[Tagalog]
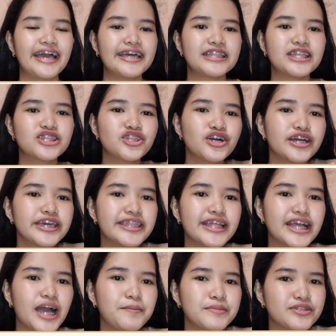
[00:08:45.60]
Ayan, ito ang
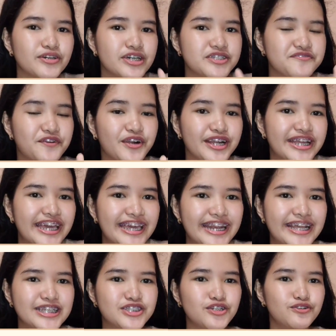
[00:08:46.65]
ginagamit ko is
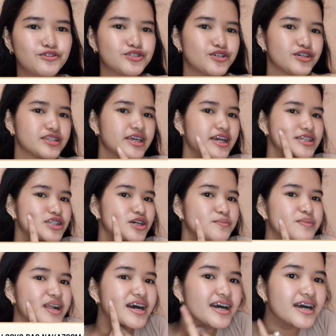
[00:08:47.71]
4K resolution, kaya
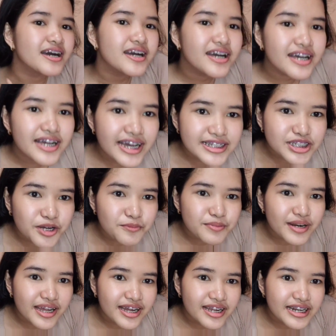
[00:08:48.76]
sobrang kasi eh,
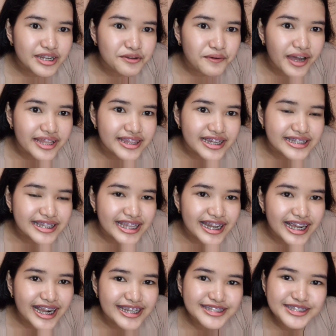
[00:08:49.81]
sobrang liwanag
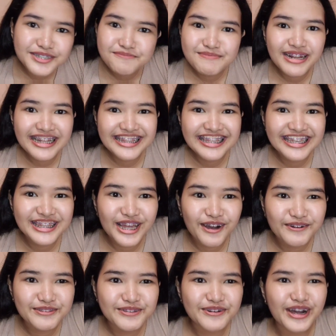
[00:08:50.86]
talaga at sobrang
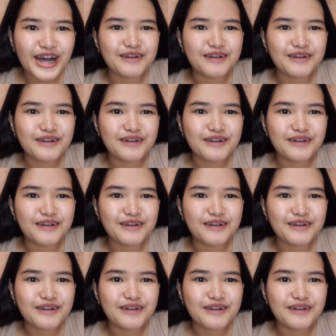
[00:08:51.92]
linaw ng